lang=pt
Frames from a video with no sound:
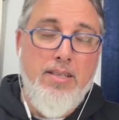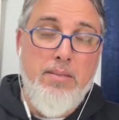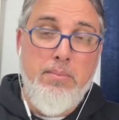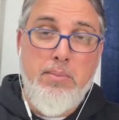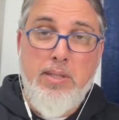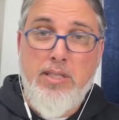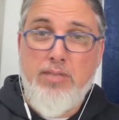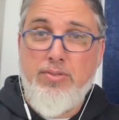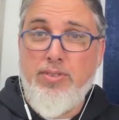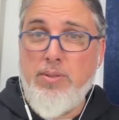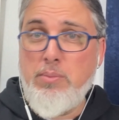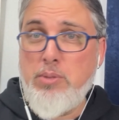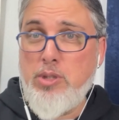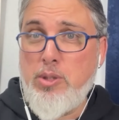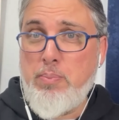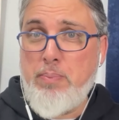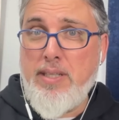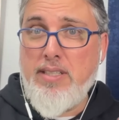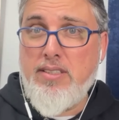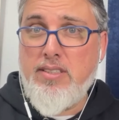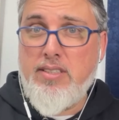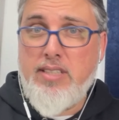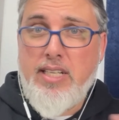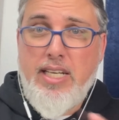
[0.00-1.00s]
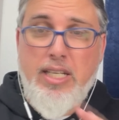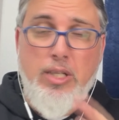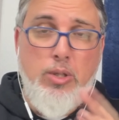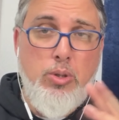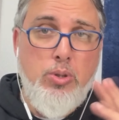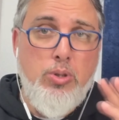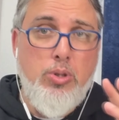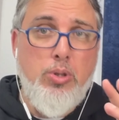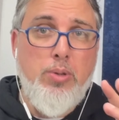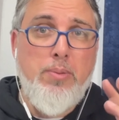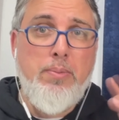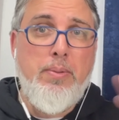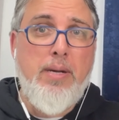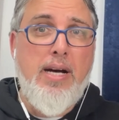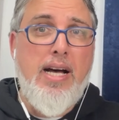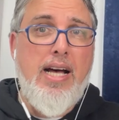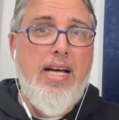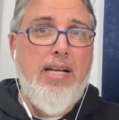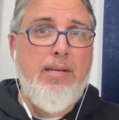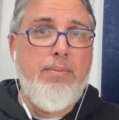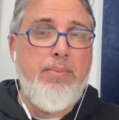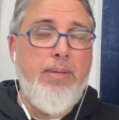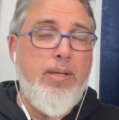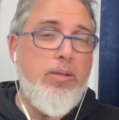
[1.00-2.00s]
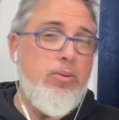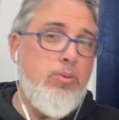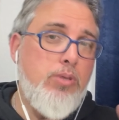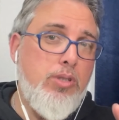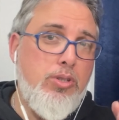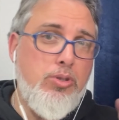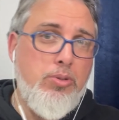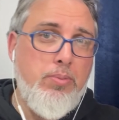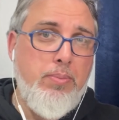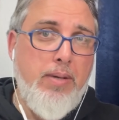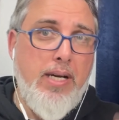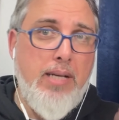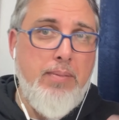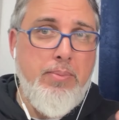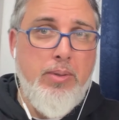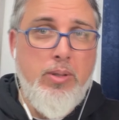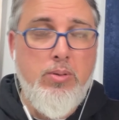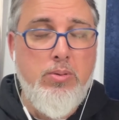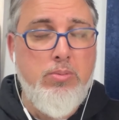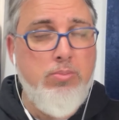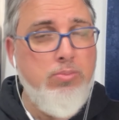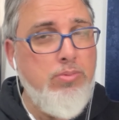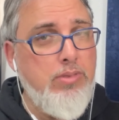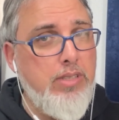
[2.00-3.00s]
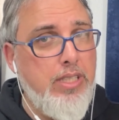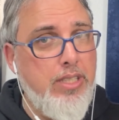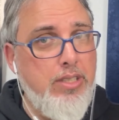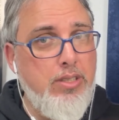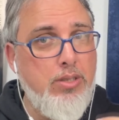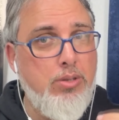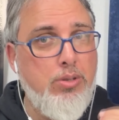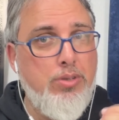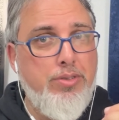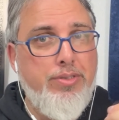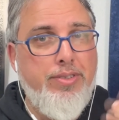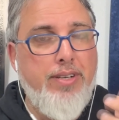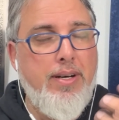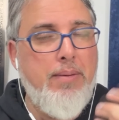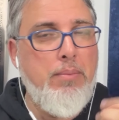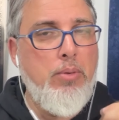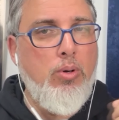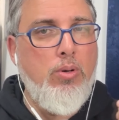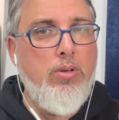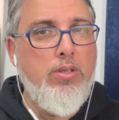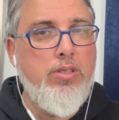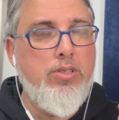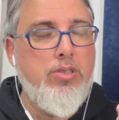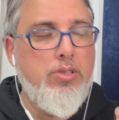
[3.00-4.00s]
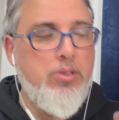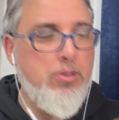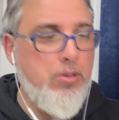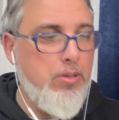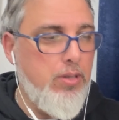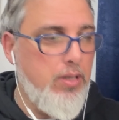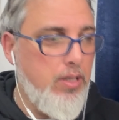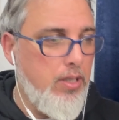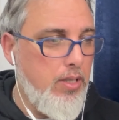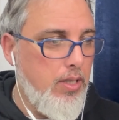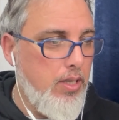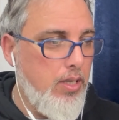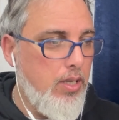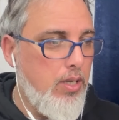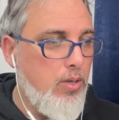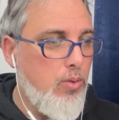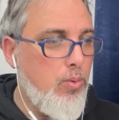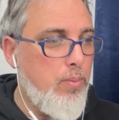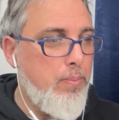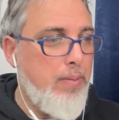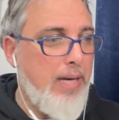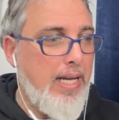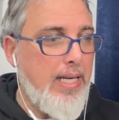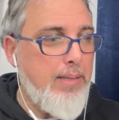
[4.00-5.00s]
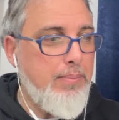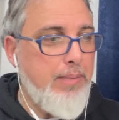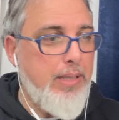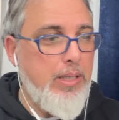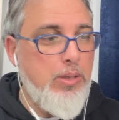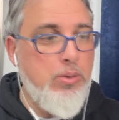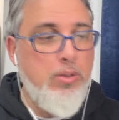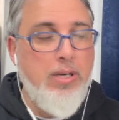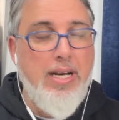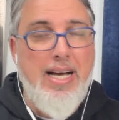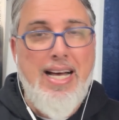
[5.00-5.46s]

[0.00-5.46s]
Mas vamos pensar em outro bárbaro, um outro bárbaro um tanto famoso, o bárbaro